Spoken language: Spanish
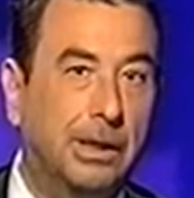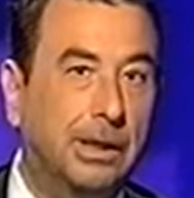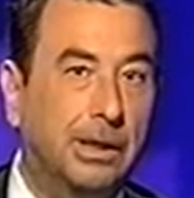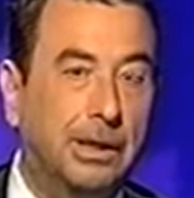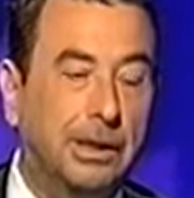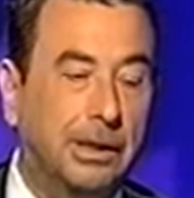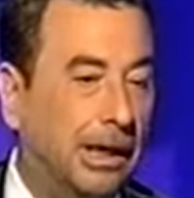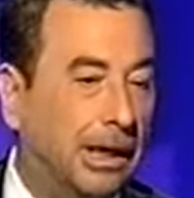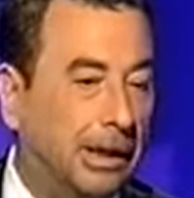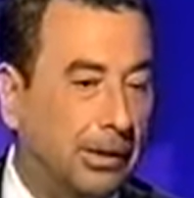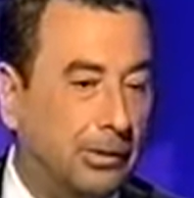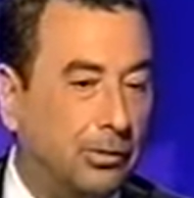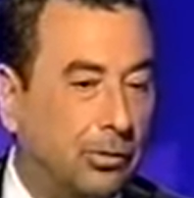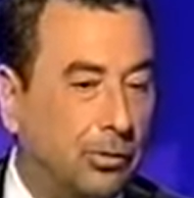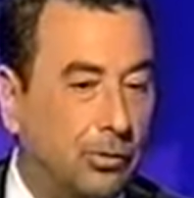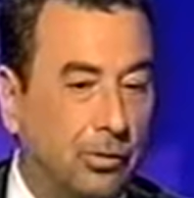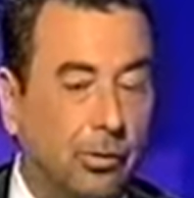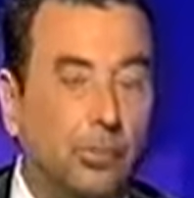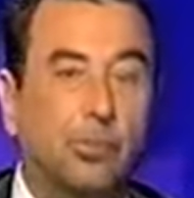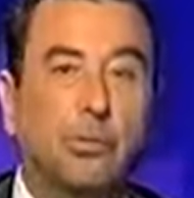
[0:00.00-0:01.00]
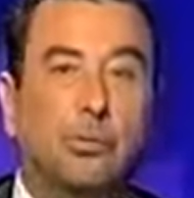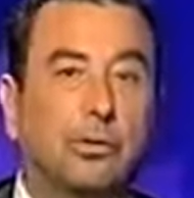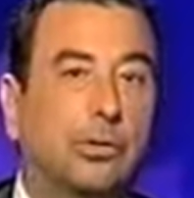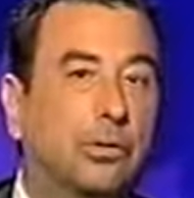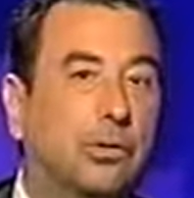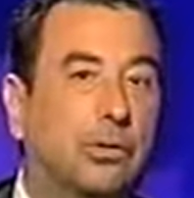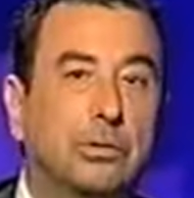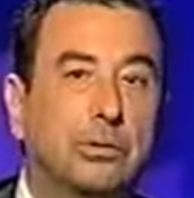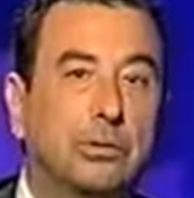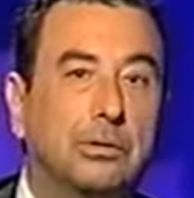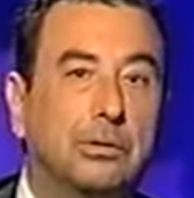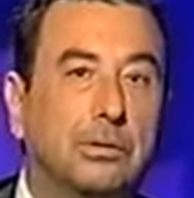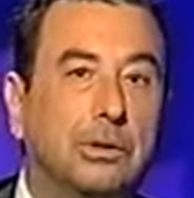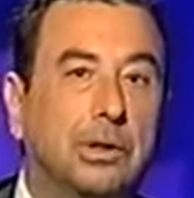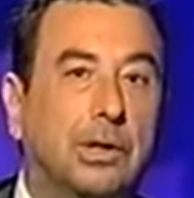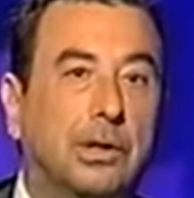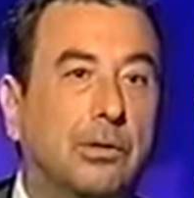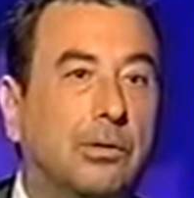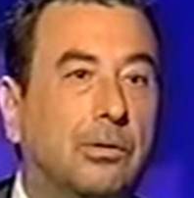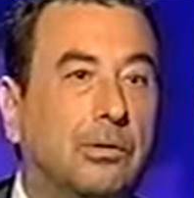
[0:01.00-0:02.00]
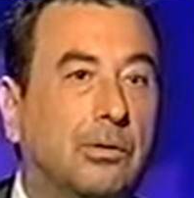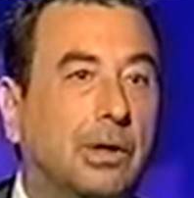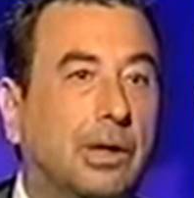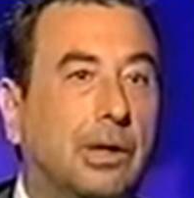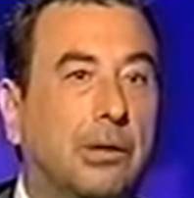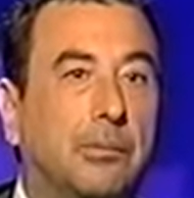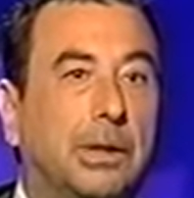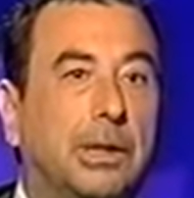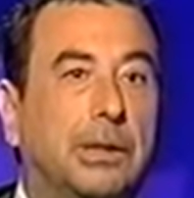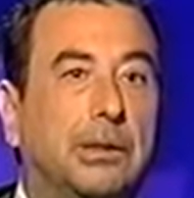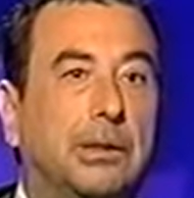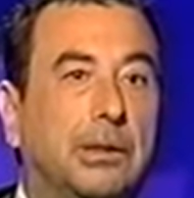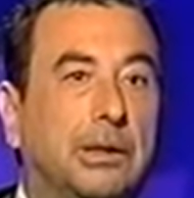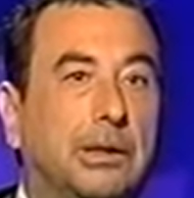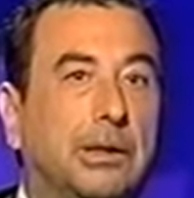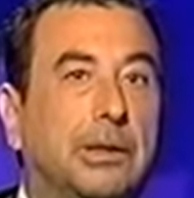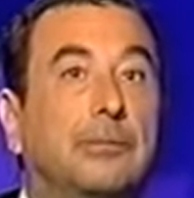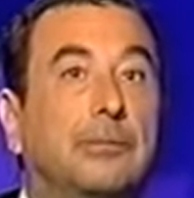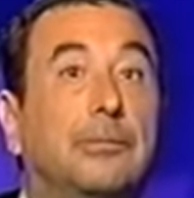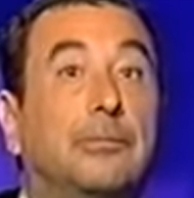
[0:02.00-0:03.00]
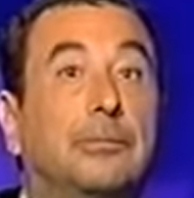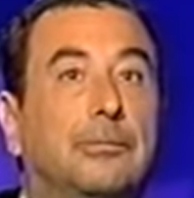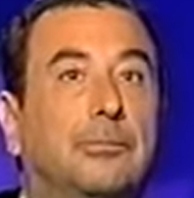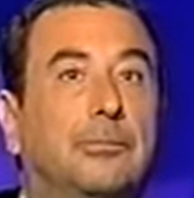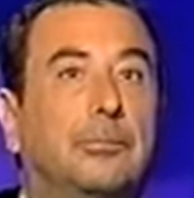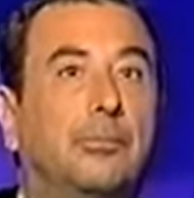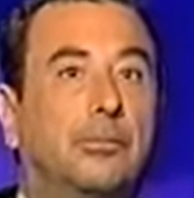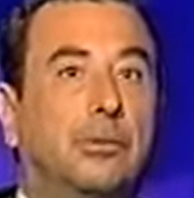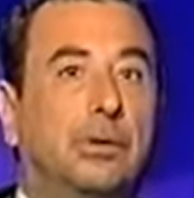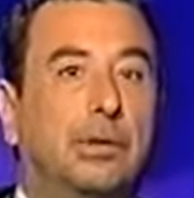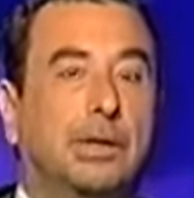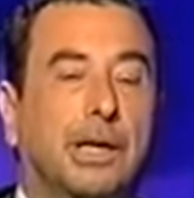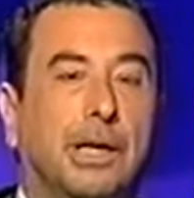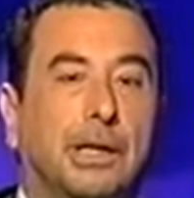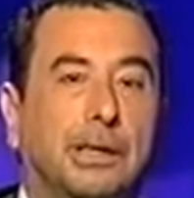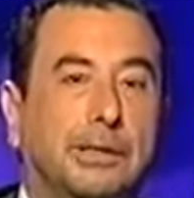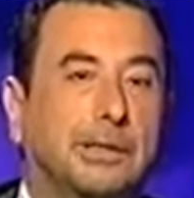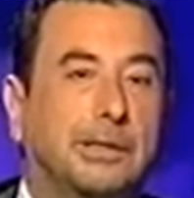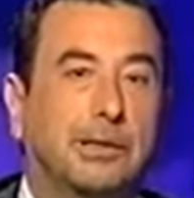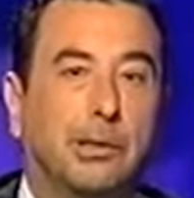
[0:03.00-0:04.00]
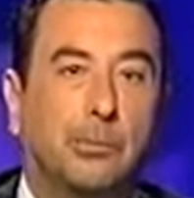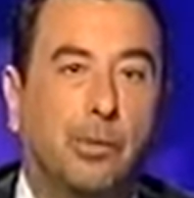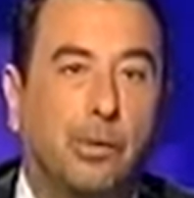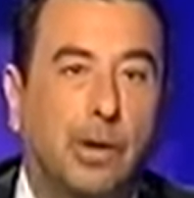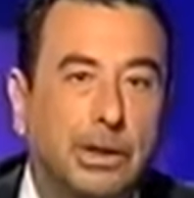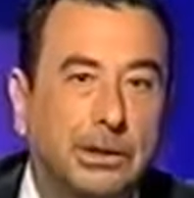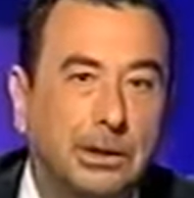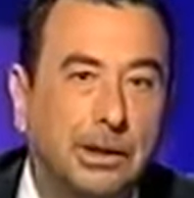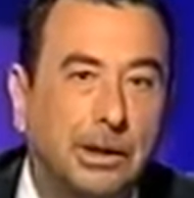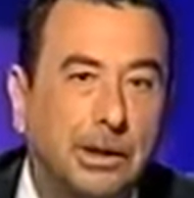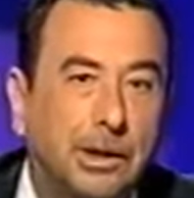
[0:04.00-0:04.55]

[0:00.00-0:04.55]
que a todo el mundo dijo de repente, Uf, ¿quién es este Polanski?